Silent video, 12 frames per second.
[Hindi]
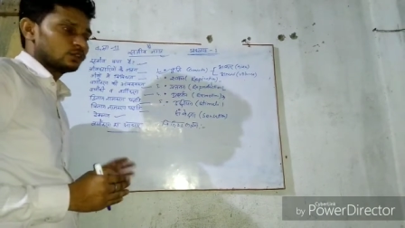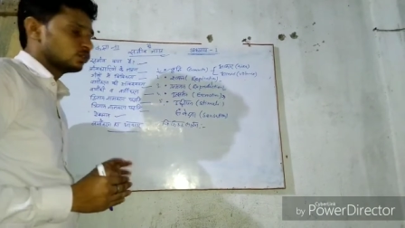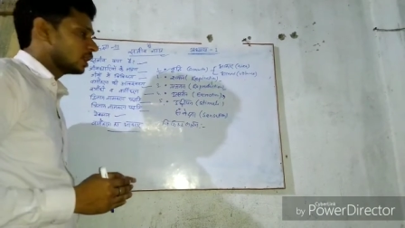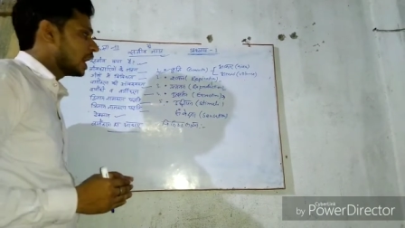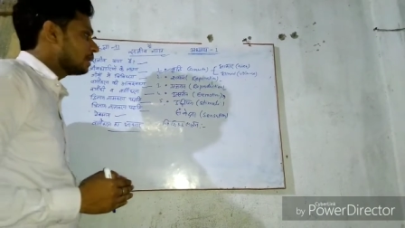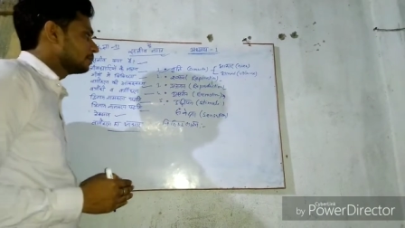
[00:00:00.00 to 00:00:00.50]

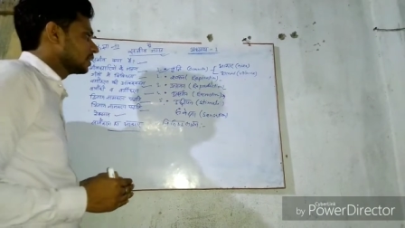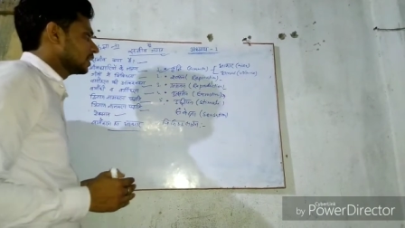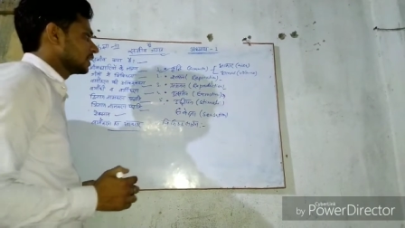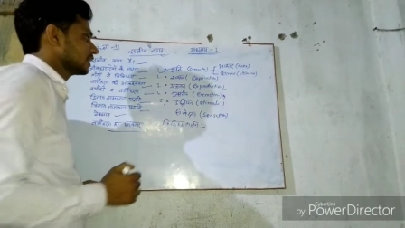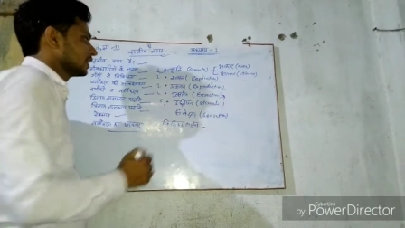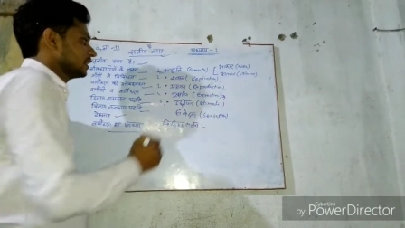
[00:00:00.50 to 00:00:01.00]
तो आप
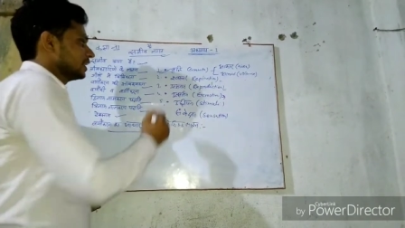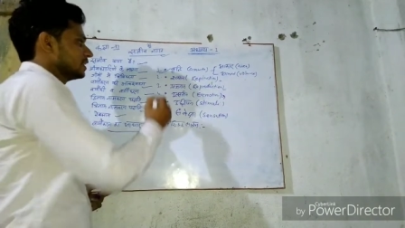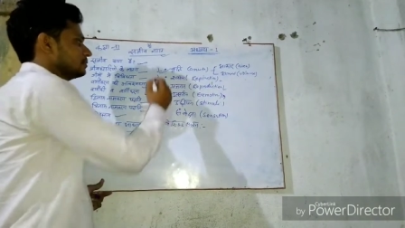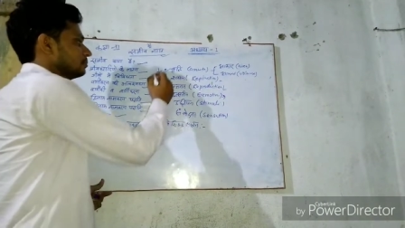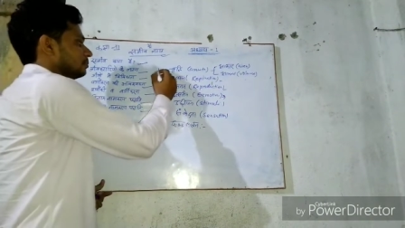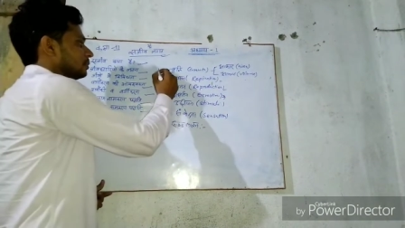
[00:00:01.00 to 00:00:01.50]
कहेंगे कि
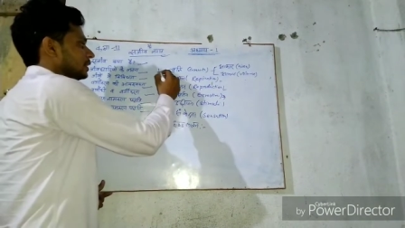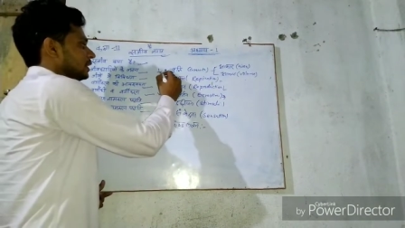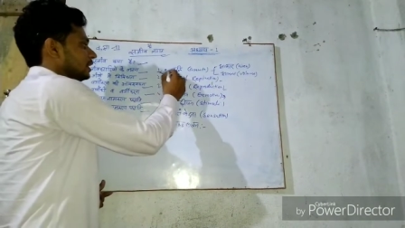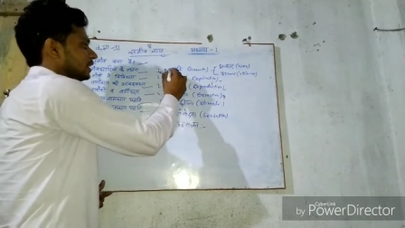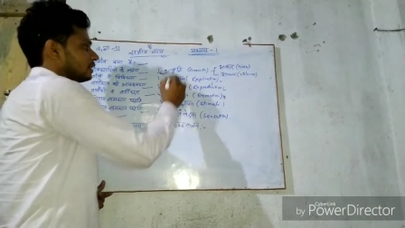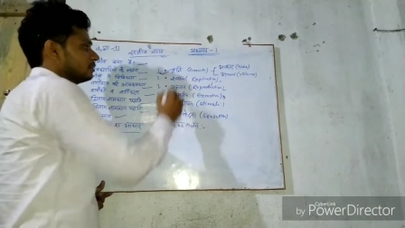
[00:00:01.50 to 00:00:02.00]
नहीं
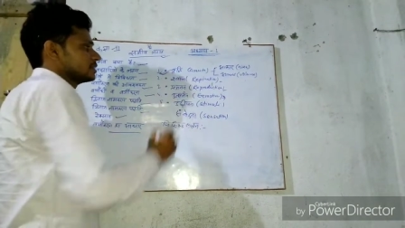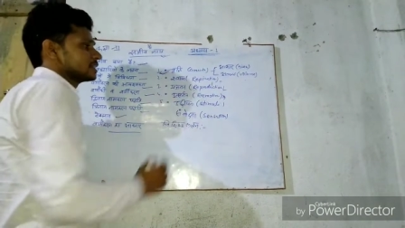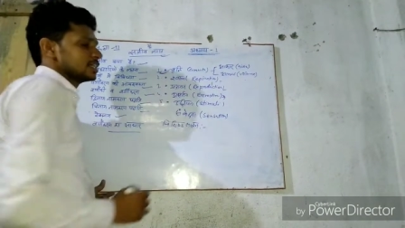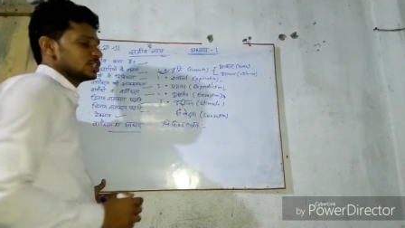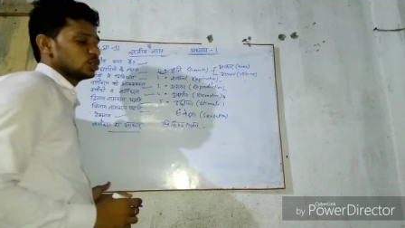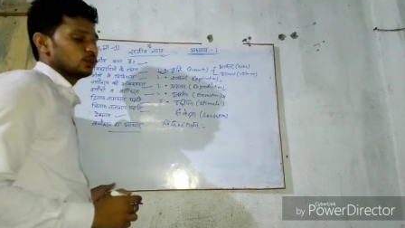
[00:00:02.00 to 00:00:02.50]
वृद्धि केवल
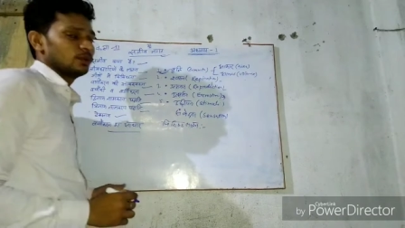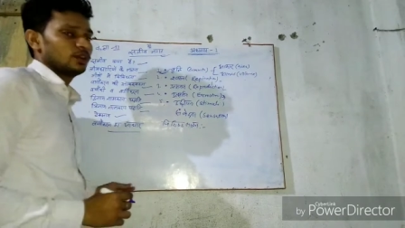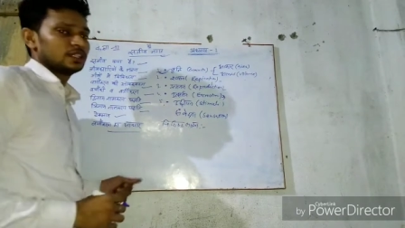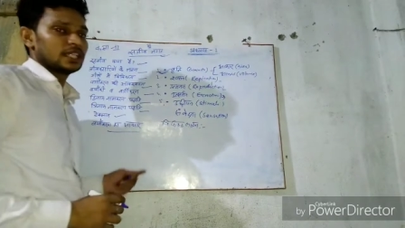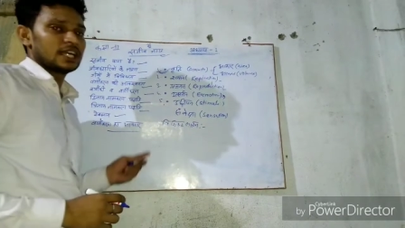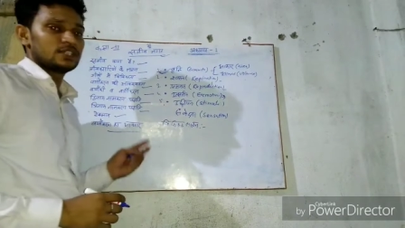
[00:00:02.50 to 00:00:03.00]
सजीव में
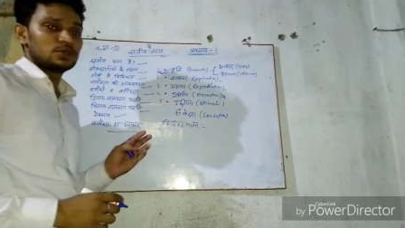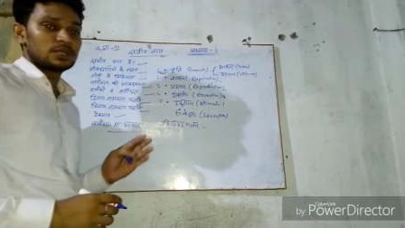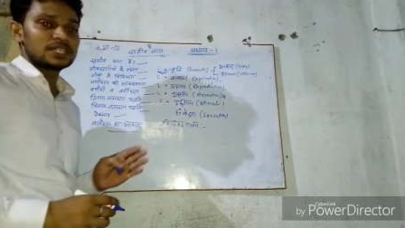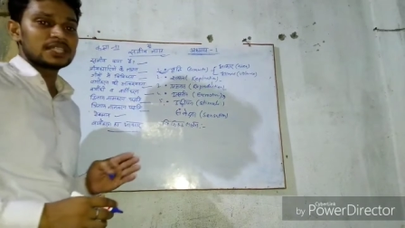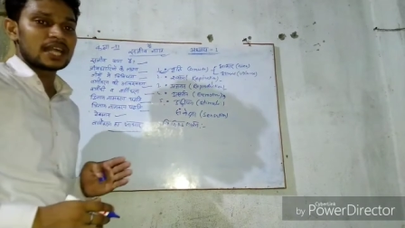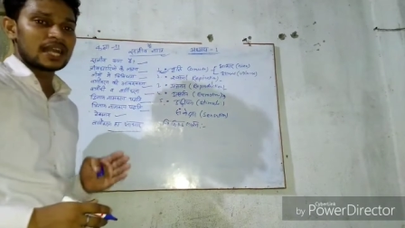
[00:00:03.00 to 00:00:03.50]
होता है जो
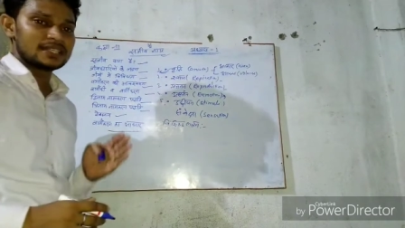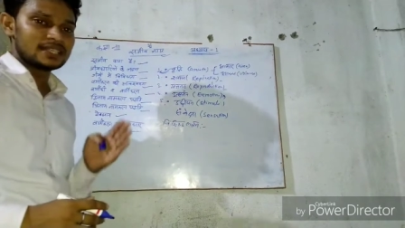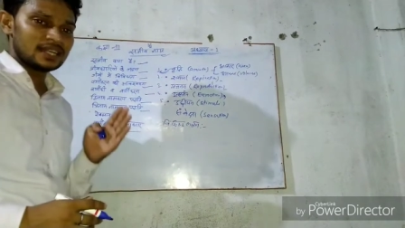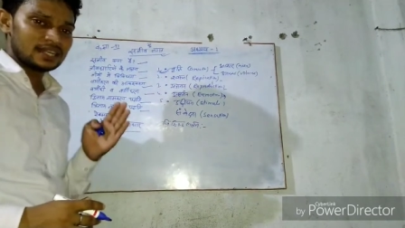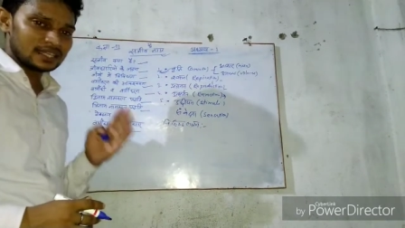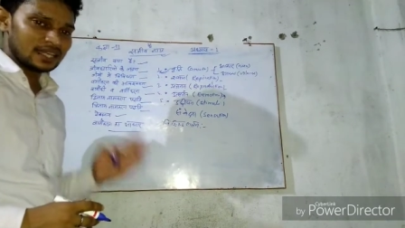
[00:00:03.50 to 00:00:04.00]
कि
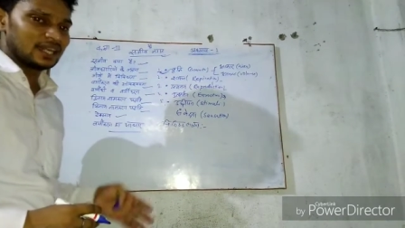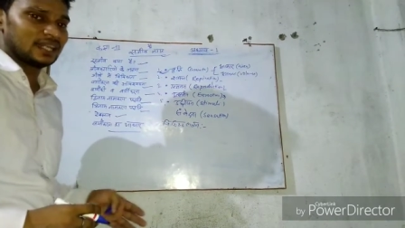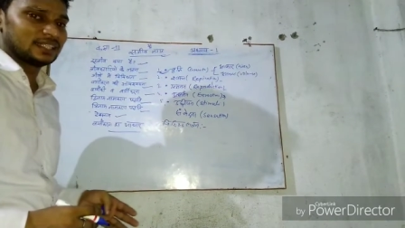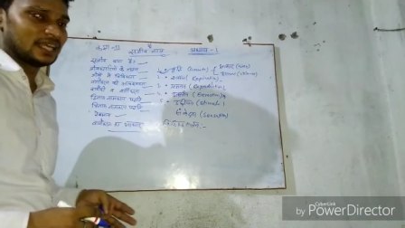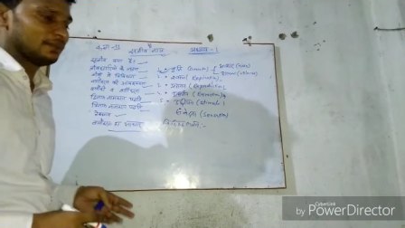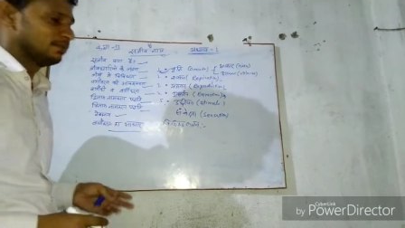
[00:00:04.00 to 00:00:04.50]
सरासर
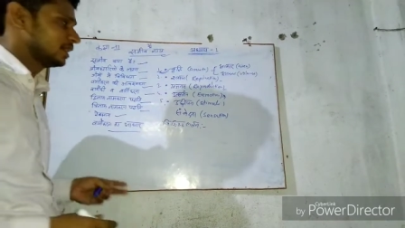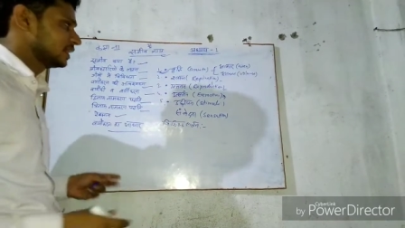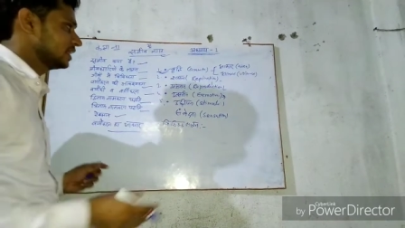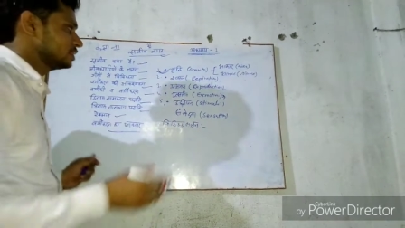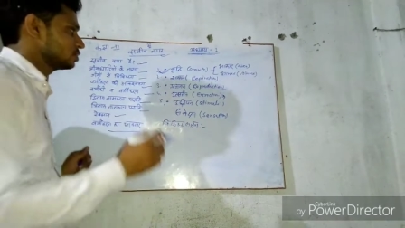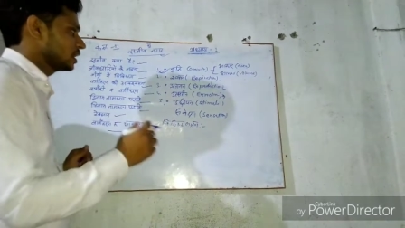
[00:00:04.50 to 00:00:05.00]
गलत है
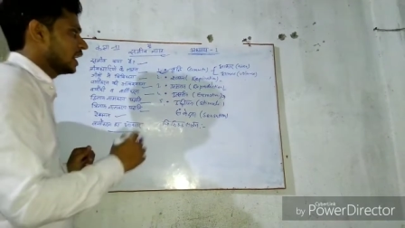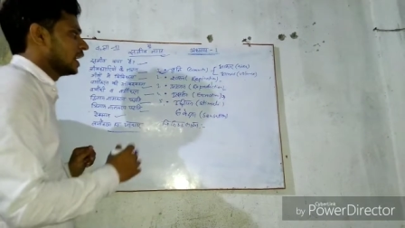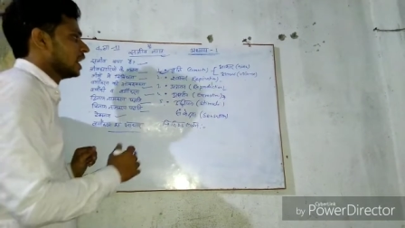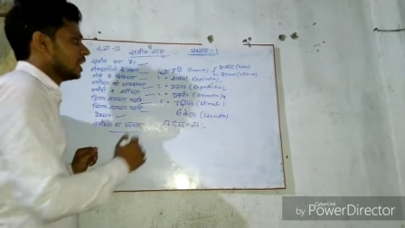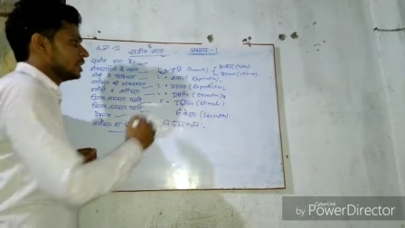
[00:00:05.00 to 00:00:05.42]
वृद्धि जो है